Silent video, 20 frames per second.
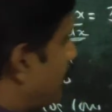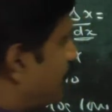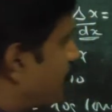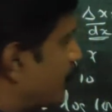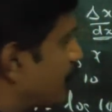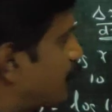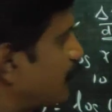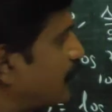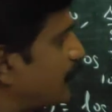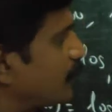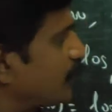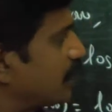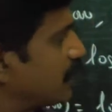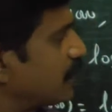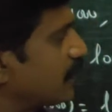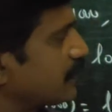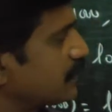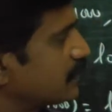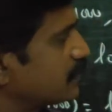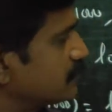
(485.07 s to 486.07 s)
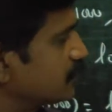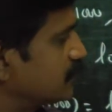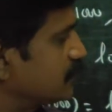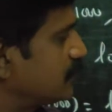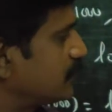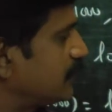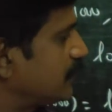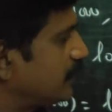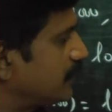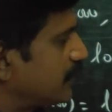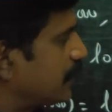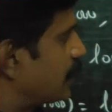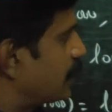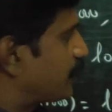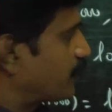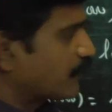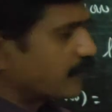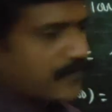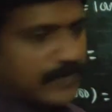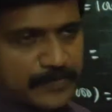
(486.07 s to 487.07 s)
டிஎஃபோட ஃபார்முலா தான் இது டெல்டா
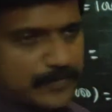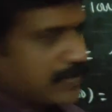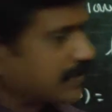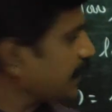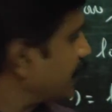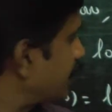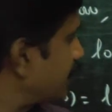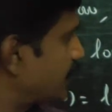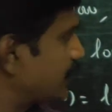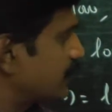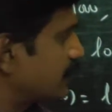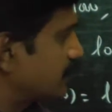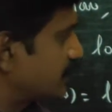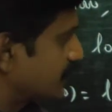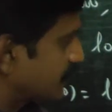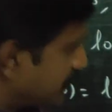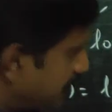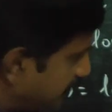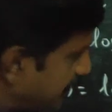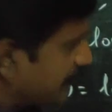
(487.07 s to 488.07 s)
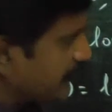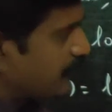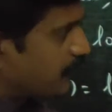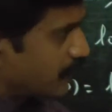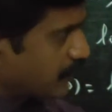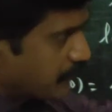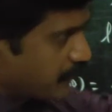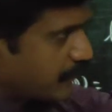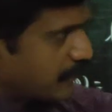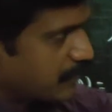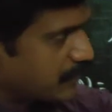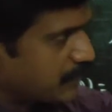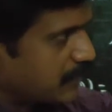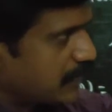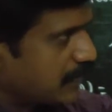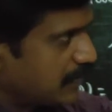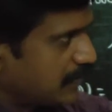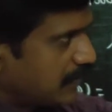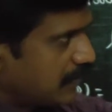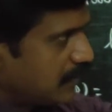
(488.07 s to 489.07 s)
எஃபோட ஃபார்முலா கிடையாது இது டிஎஃபோட
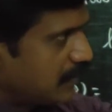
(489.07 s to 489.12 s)
ஃபார்முலா